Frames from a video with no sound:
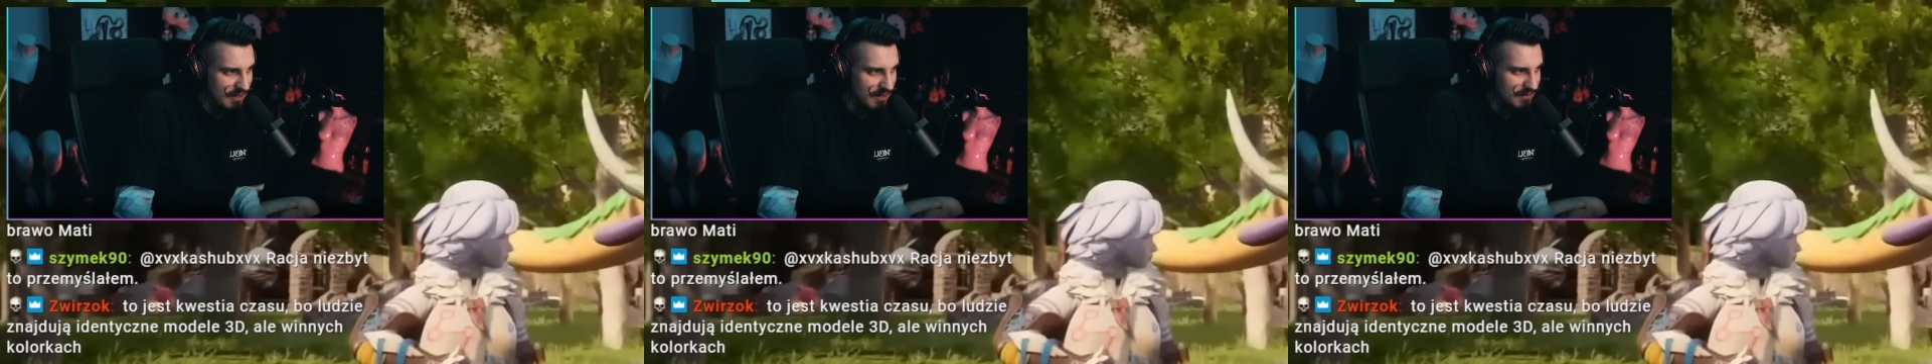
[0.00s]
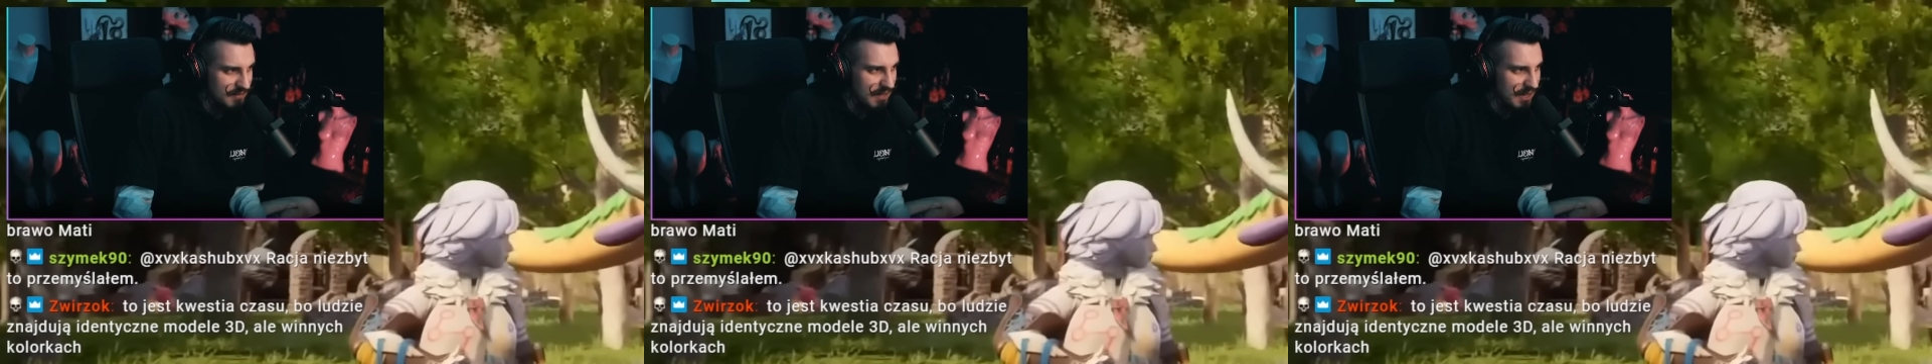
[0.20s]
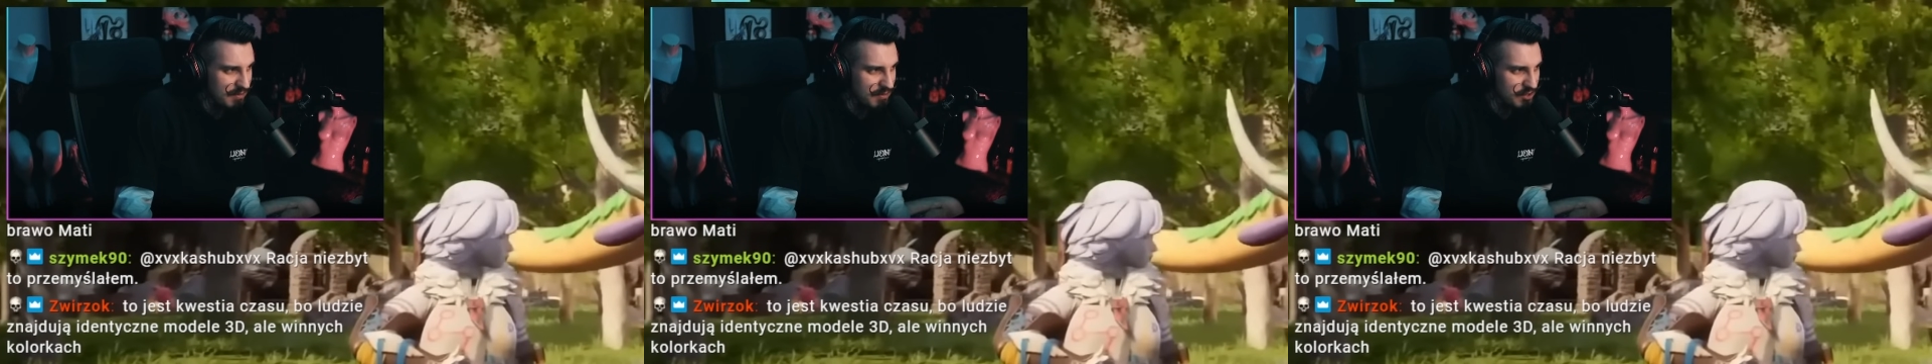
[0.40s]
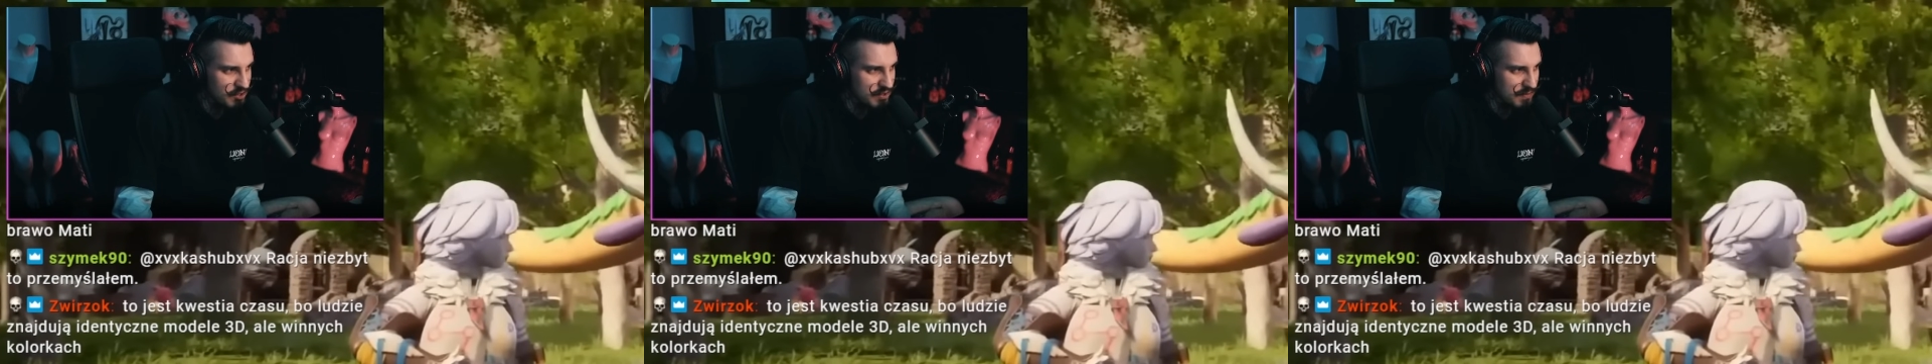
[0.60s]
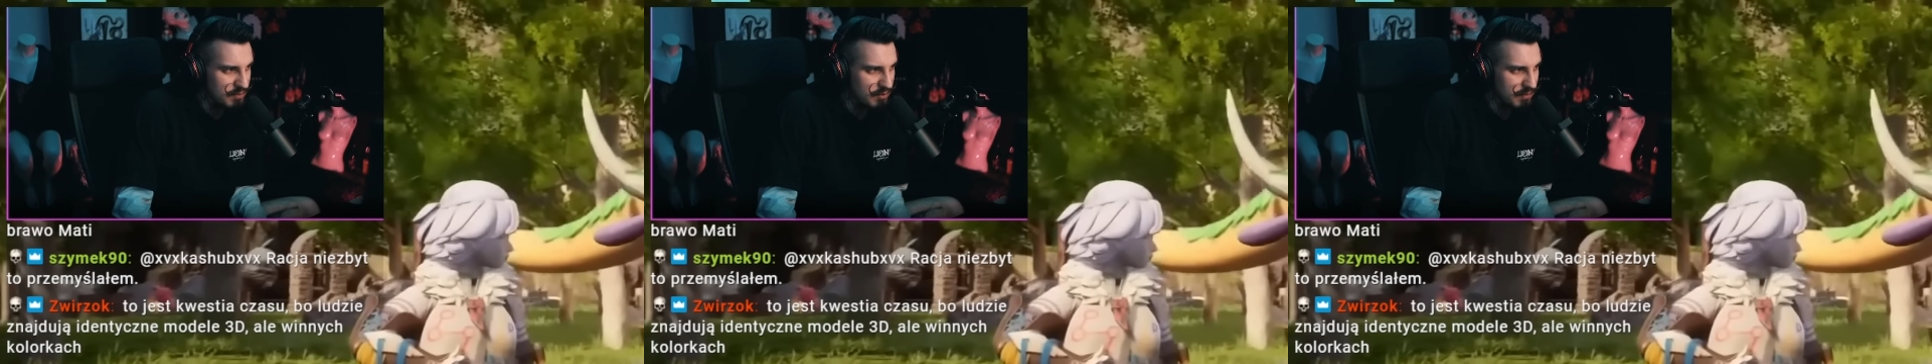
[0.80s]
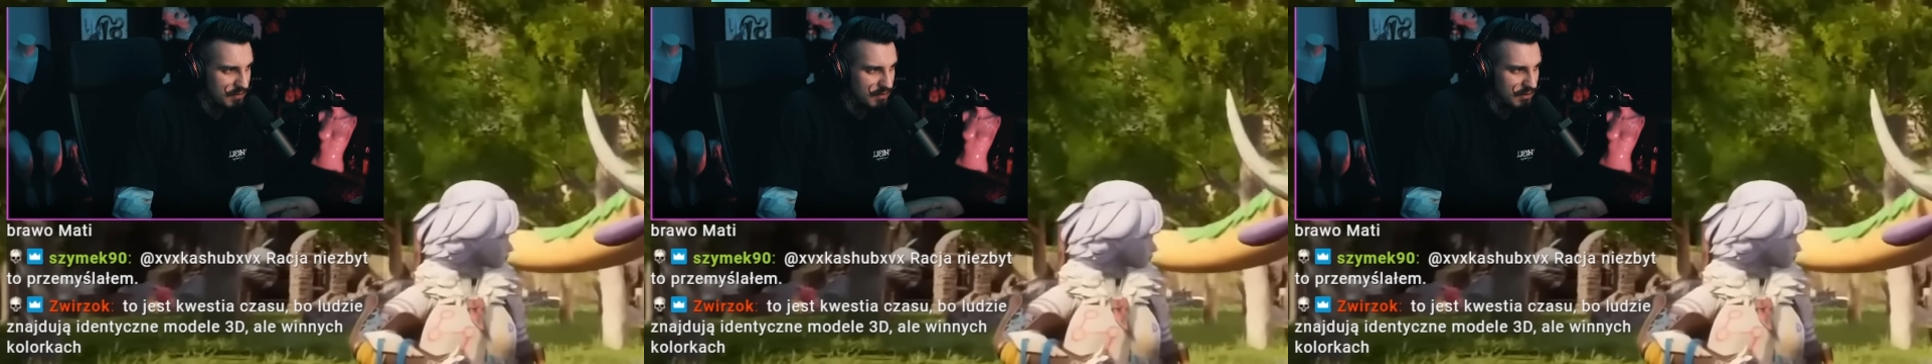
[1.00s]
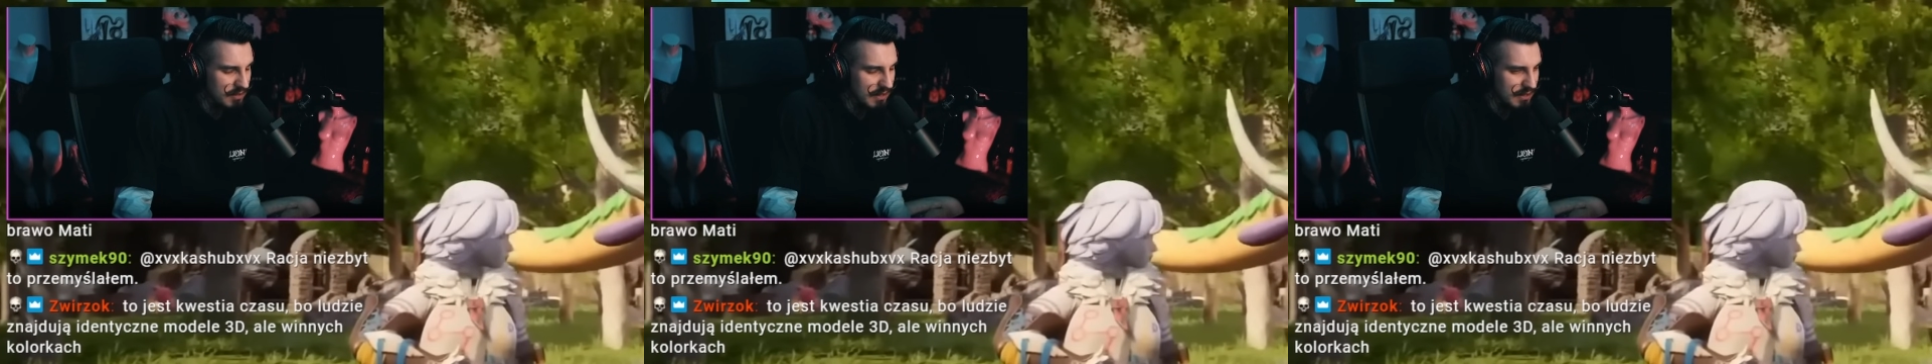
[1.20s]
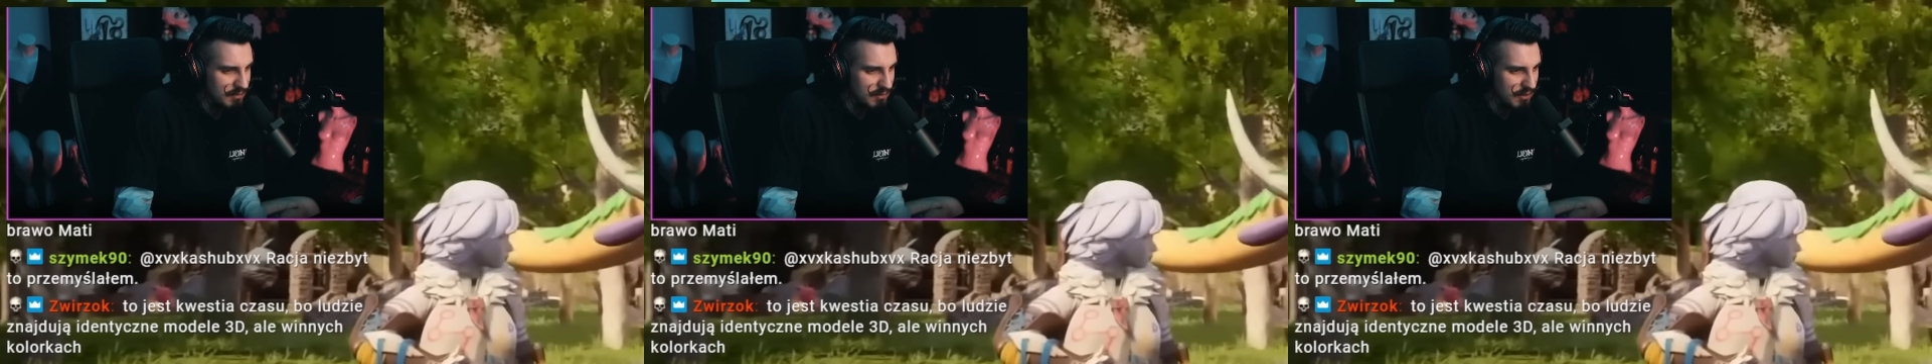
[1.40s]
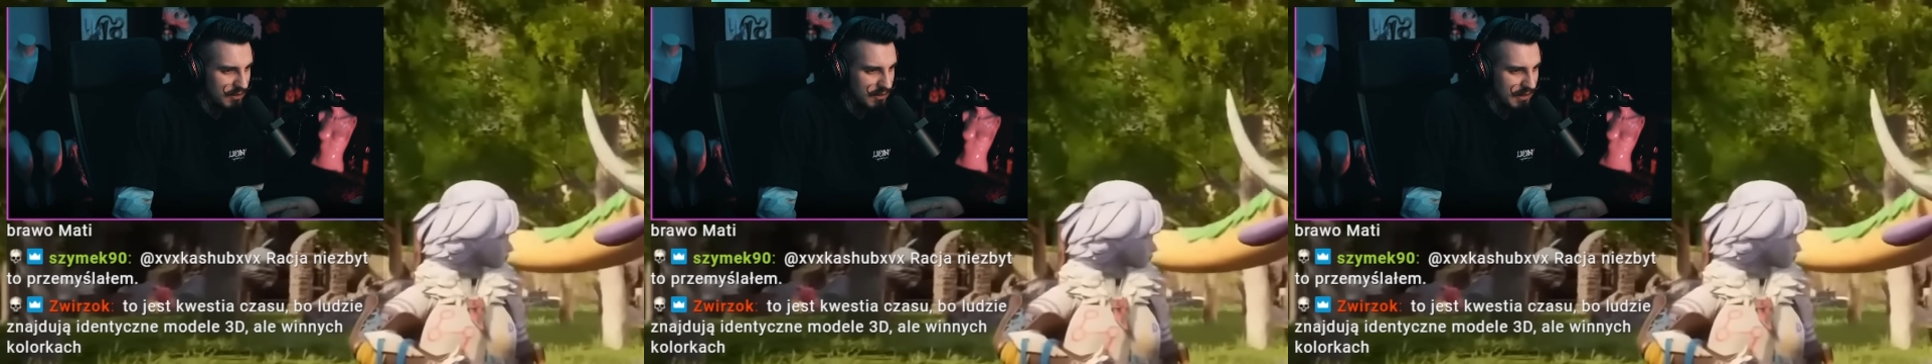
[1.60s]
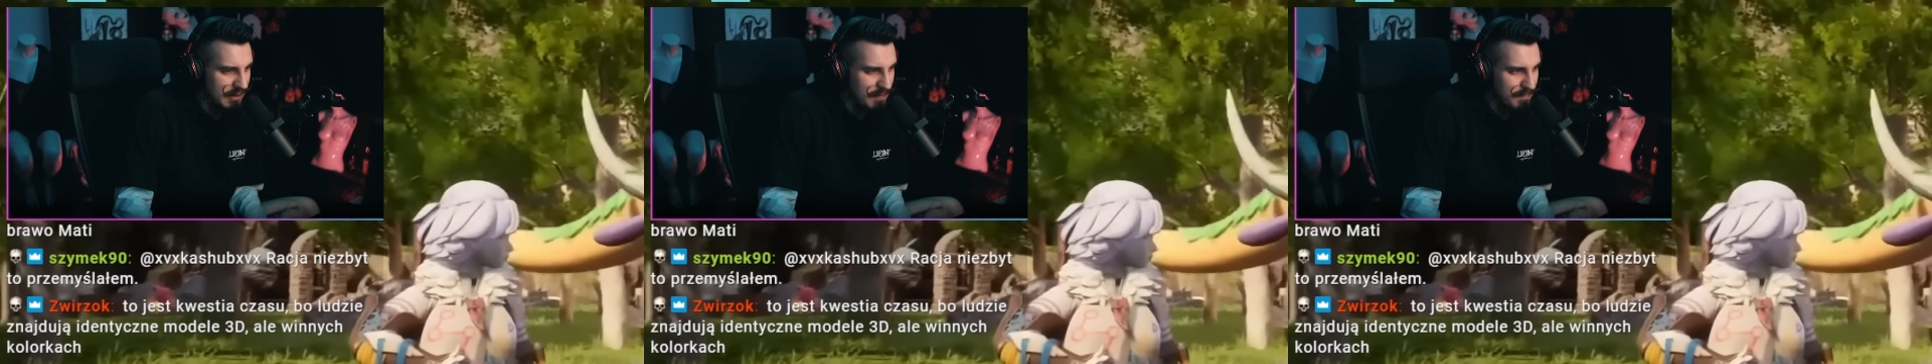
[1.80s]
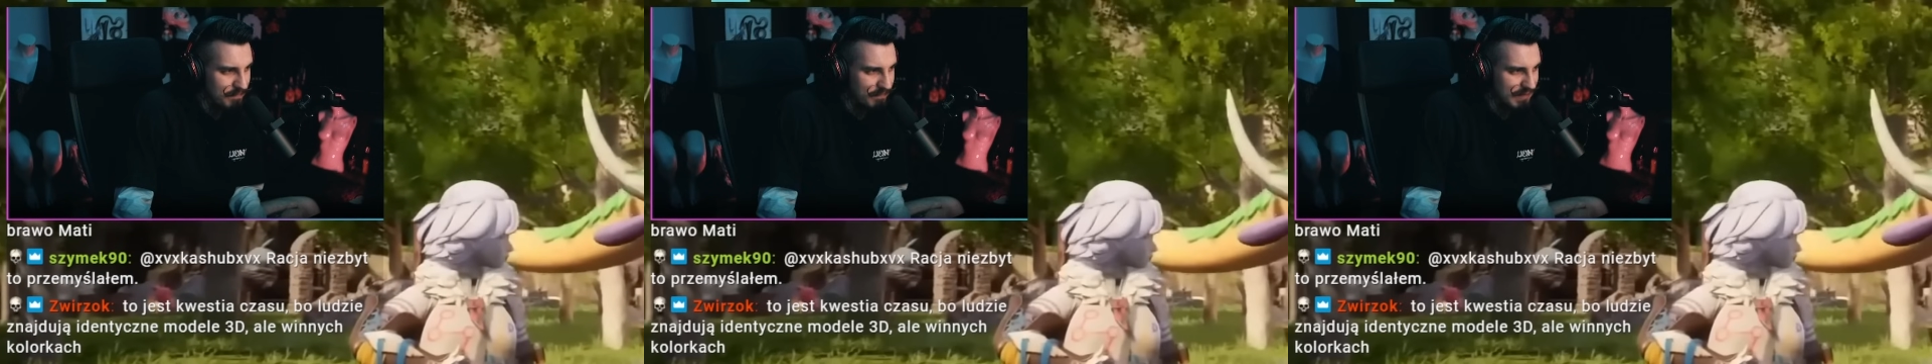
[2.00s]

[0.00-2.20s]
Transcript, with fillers: Wydaje mi się, że byłoby to takim trochę